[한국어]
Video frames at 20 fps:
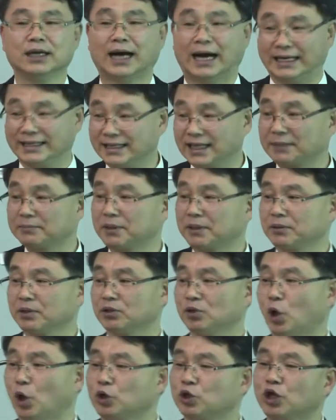
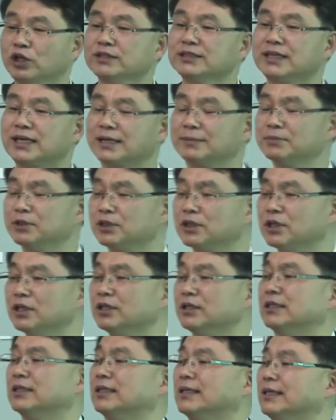안타깝게도 어떤
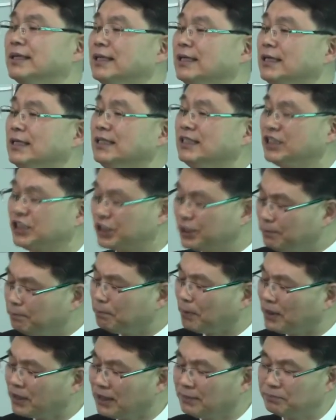사람들은
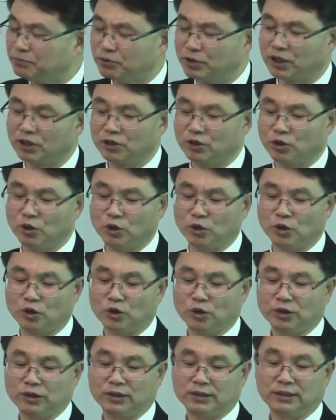심판의
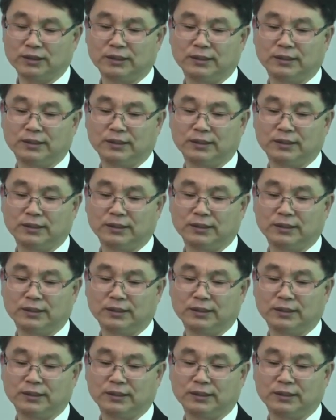부활로